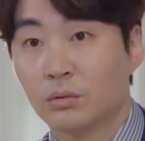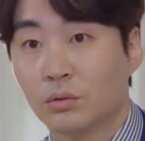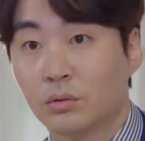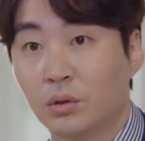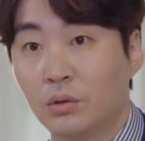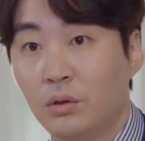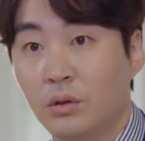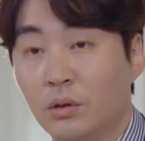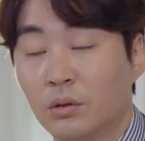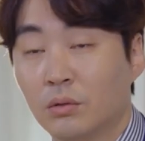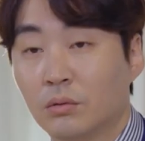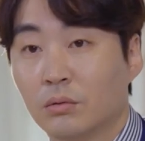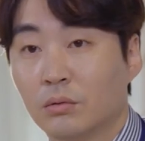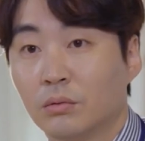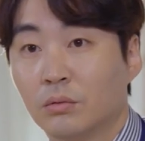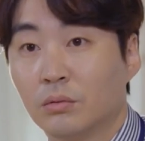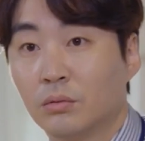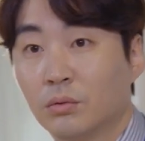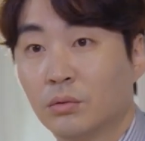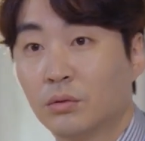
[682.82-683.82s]
저는
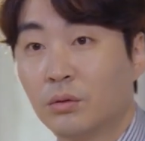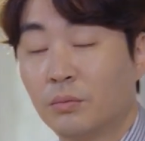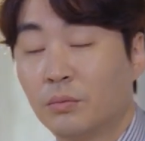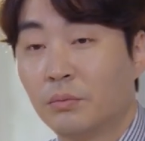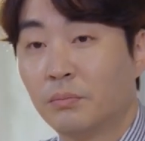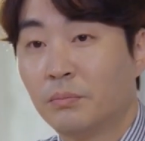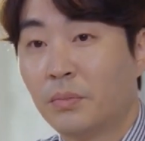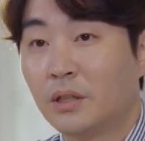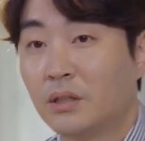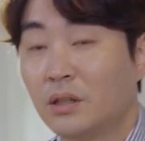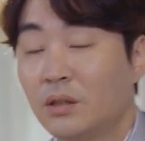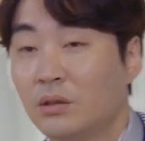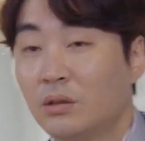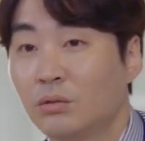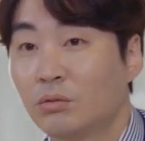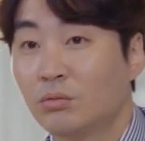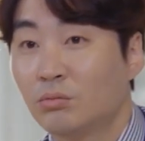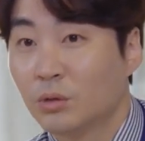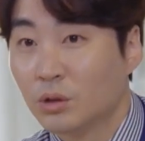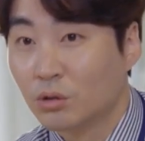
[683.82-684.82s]
화장
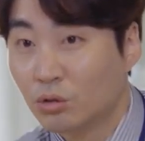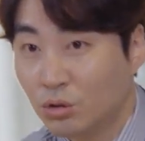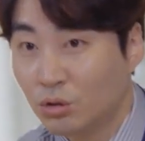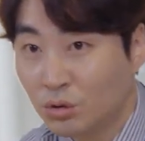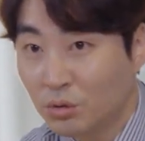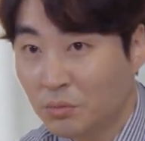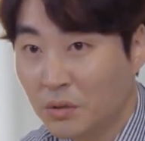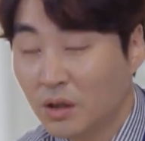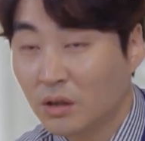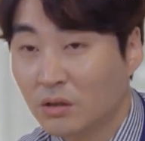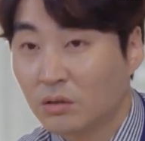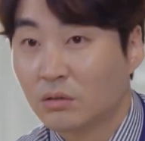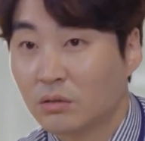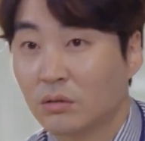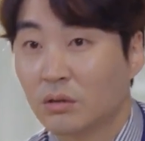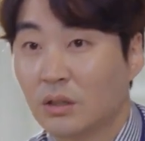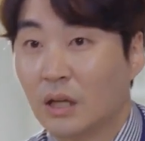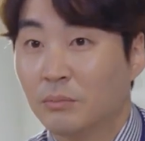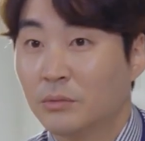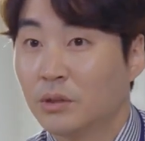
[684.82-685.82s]
끼고 귓속만
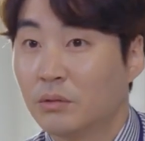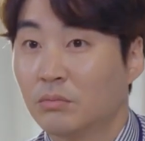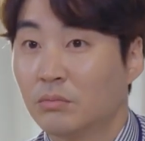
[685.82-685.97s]
하던 남자.